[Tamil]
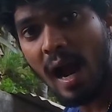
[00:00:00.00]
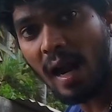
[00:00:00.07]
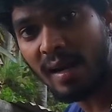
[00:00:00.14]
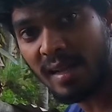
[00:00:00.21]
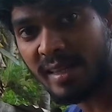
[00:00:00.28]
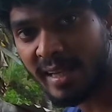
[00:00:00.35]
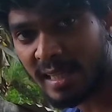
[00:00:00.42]

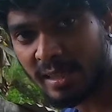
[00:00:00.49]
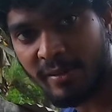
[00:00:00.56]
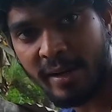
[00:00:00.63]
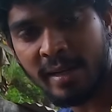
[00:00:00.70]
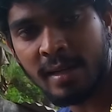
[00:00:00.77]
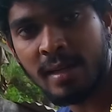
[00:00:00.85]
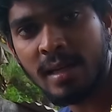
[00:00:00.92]
ஆனால் அதுக்கேற்ற
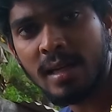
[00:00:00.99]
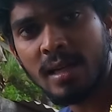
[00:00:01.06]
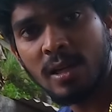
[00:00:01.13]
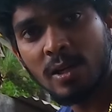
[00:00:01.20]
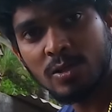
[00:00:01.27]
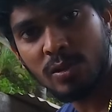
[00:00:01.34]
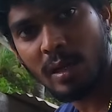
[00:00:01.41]
வெயிட் இருக்குது
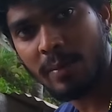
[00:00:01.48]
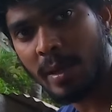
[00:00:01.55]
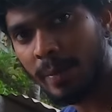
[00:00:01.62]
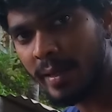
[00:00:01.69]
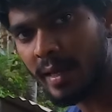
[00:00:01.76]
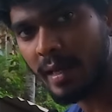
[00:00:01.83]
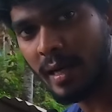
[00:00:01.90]
ஸோ நம்ம
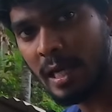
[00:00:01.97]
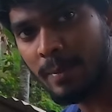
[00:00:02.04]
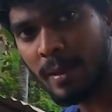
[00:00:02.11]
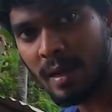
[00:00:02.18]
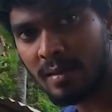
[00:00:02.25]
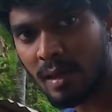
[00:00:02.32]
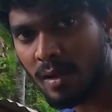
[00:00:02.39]
எப்படி ரெண்டு
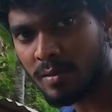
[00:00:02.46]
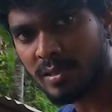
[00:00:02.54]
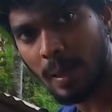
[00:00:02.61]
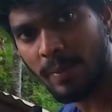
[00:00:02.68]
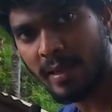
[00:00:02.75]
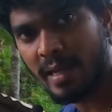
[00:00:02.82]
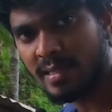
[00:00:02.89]
பேர் இருந்தாலும்
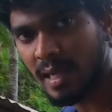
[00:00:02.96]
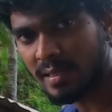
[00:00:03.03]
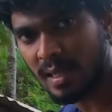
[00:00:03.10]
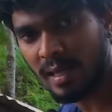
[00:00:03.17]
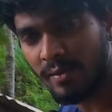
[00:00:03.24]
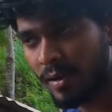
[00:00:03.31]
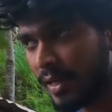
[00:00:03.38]
அப்படி ஈஸி
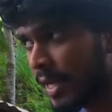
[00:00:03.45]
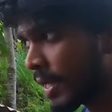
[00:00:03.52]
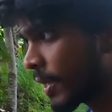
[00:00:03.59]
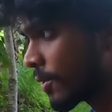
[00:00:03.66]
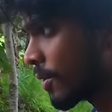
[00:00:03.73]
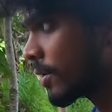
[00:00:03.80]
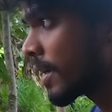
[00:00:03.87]
அசால்ட்டாக வண்டி
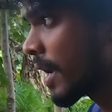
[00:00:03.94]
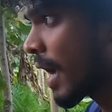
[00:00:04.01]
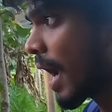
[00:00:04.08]
ஏறிடும்